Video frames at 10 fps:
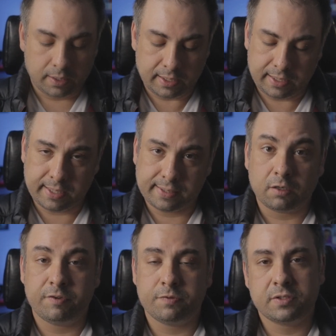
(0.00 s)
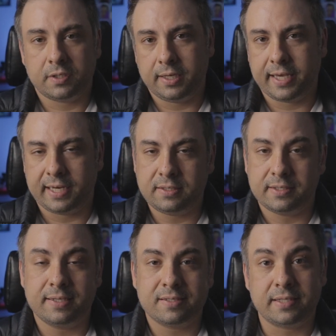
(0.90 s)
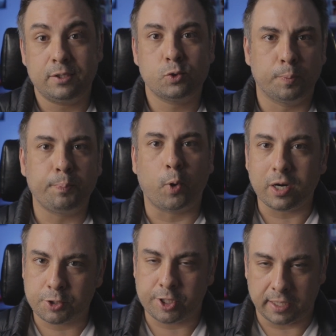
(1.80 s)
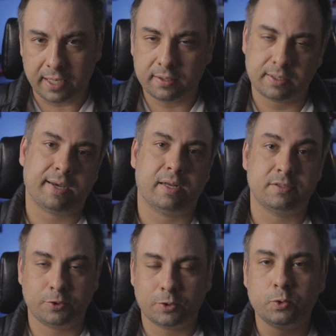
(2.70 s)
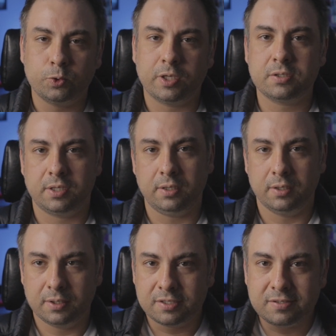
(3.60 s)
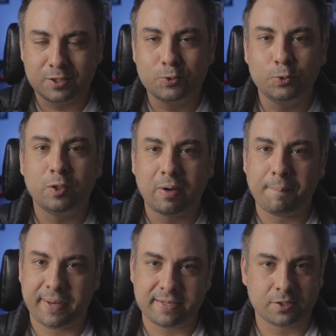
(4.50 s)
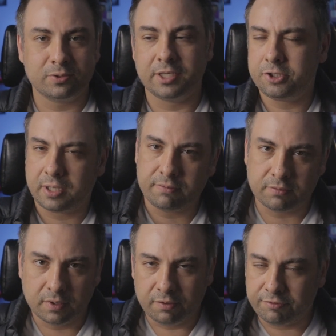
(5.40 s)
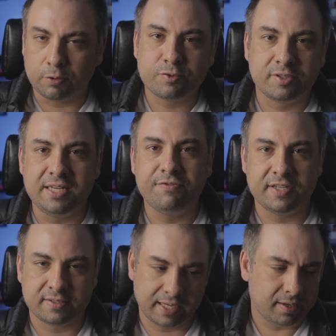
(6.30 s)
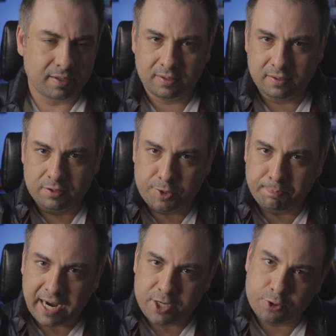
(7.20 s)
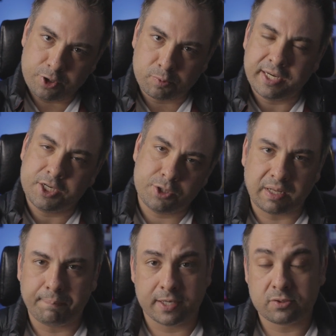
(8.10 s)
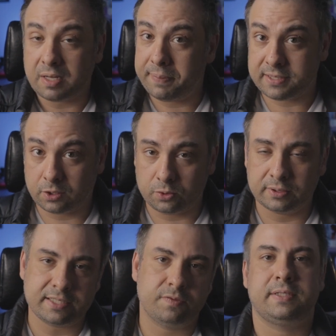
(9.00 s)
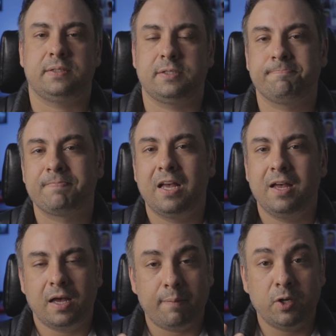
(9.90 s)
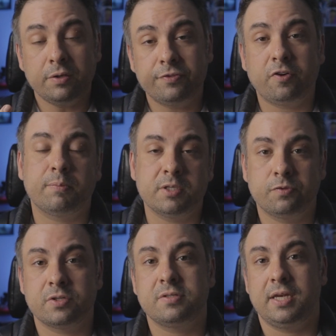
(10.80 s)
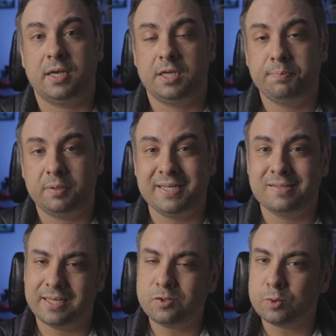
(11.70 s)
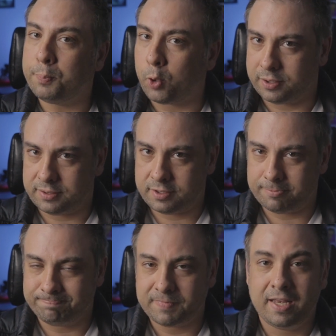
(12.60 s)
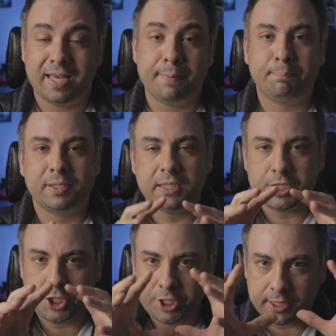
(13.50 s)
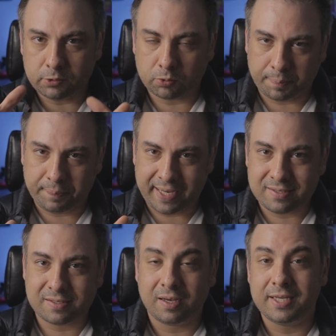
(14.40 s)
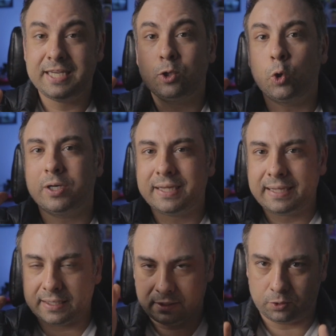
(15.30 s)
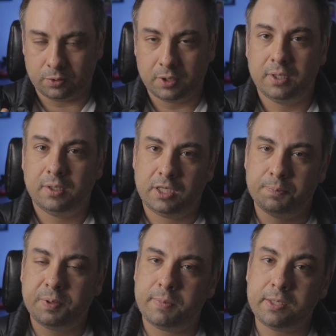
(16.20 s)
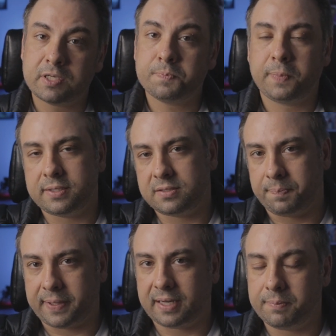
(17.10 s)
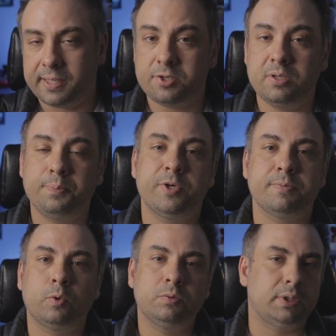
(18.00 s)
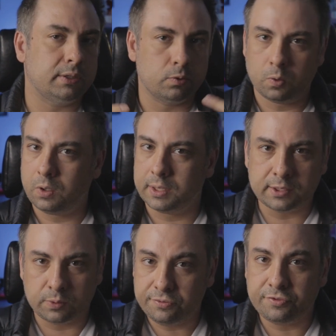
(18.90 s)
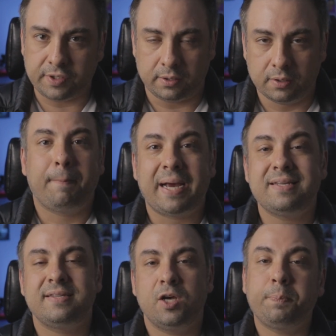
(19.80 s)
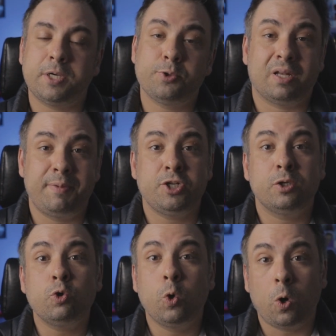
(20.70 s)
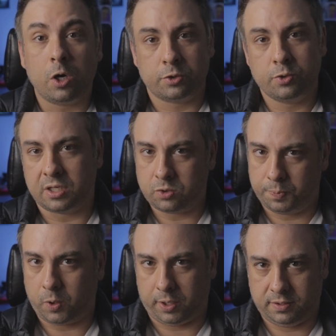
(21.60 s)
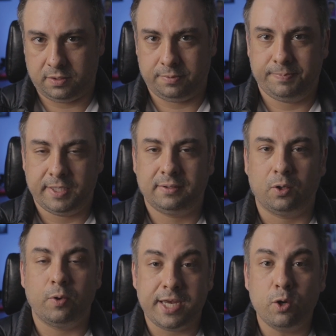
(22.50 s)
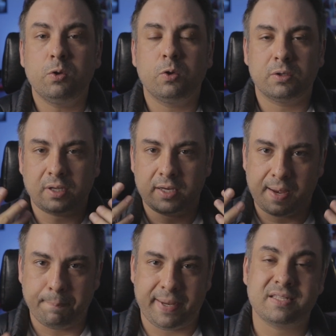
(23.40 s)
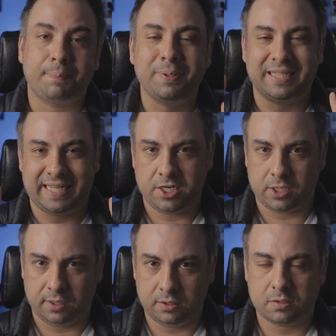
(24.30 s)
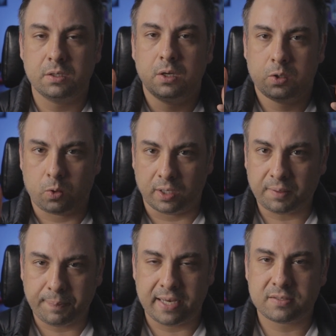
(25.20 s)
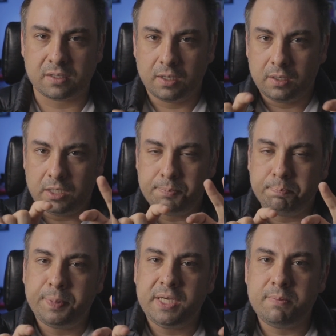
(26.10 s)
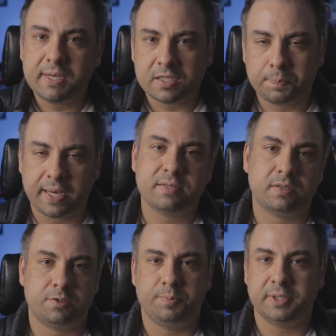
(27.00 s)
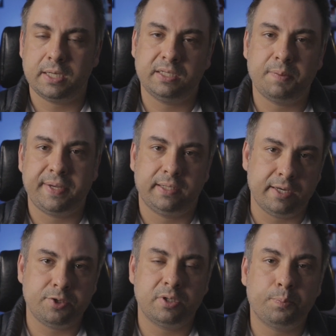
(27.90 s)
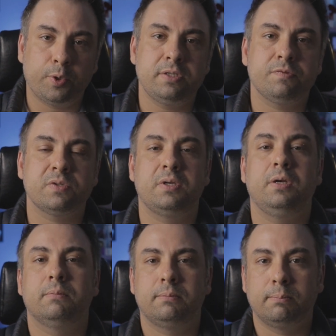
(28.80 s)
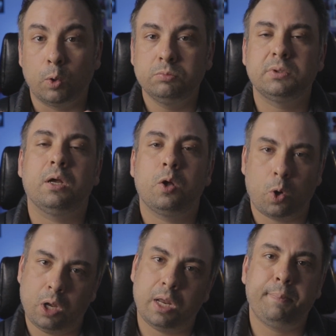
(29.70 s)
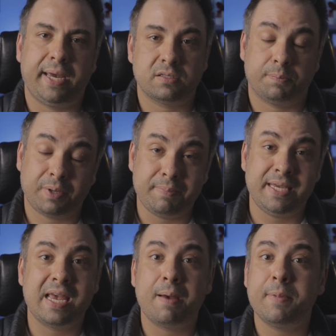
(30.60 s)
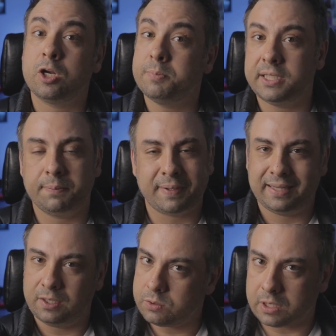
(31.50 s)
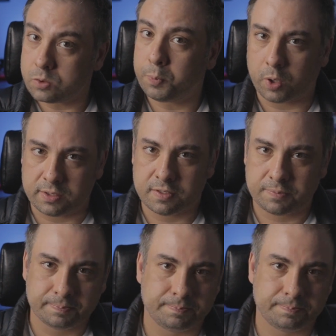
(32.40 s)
É, talvez você queira dizer sem suporte, né? Que é aquelas estruturas que seguram a peça quando a gente tem vãos livres, né? Debaixo de alguma região da peça, ou da peça todas as vezes. A melhor forma de você imprimir sem suportes é planejando a tua peça e cortando imprimindo as partes separadamente e depois montando, colando, enfim. Mas eu particularmente não gosto de usar suportes. Então eu cortaria a peça, planeja antes, corta a peça, imprime as peças de maneira independente e depois você monta, cola a peça. Para mim é a melhor maneira para não usar suportes.